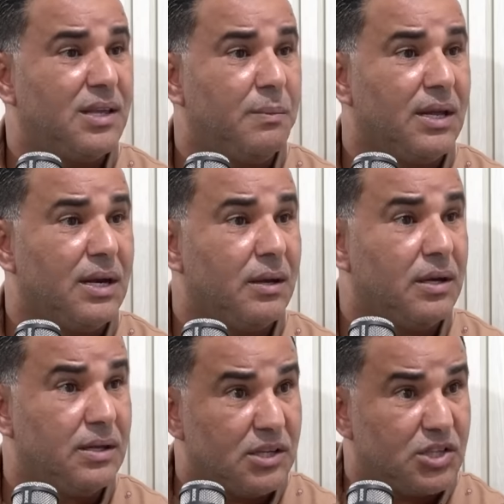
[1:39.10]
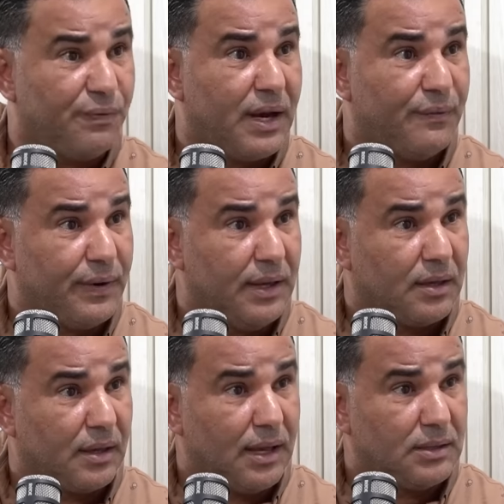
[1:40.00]
كبيره ريتنيش في
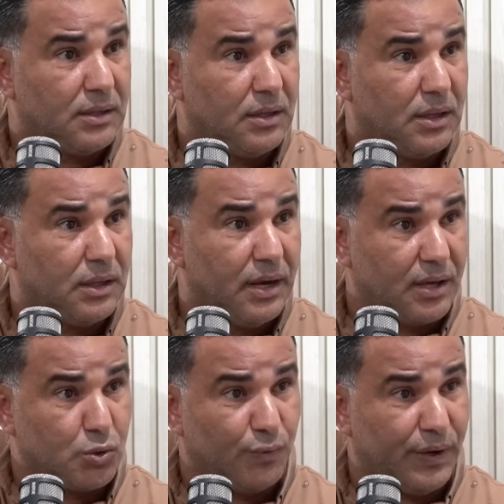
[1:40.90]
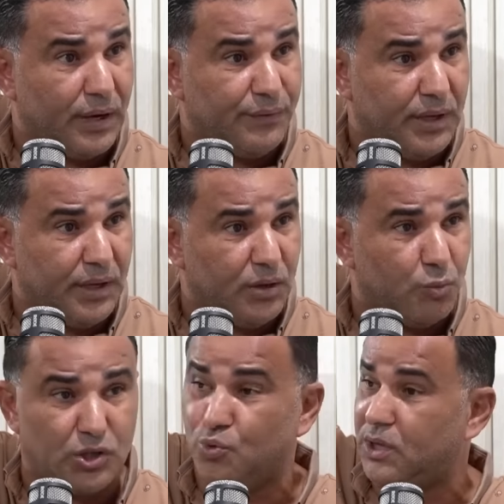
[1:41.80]
الافريق قاعد نغزو في الافريق
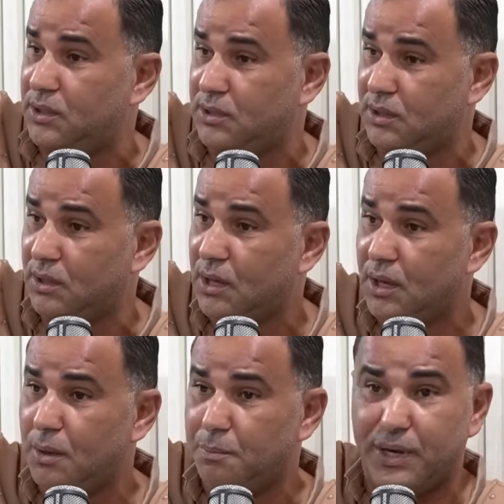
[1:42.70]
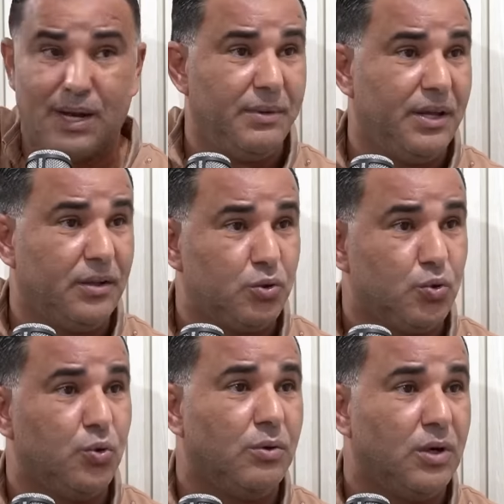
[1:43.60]
وماتشوات بيراميدز و,
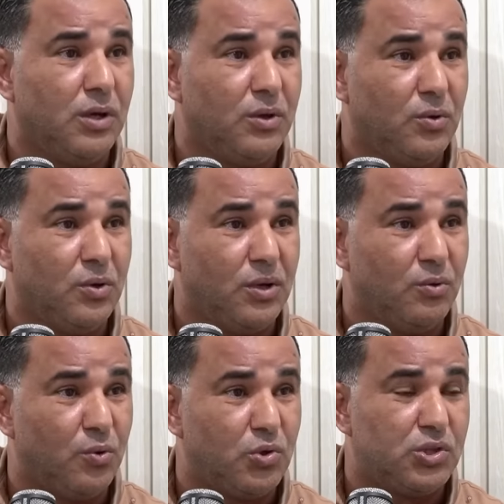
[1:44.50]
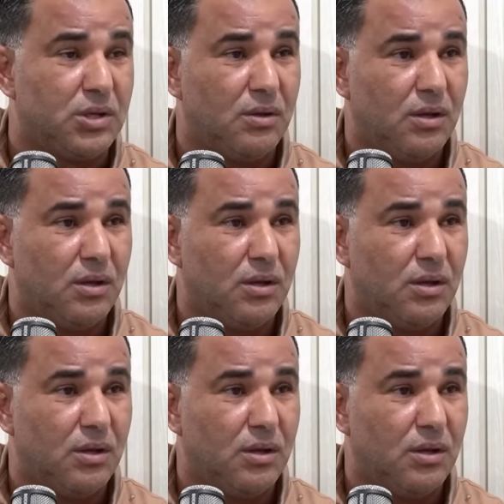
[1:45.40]
و... علاقتك بيه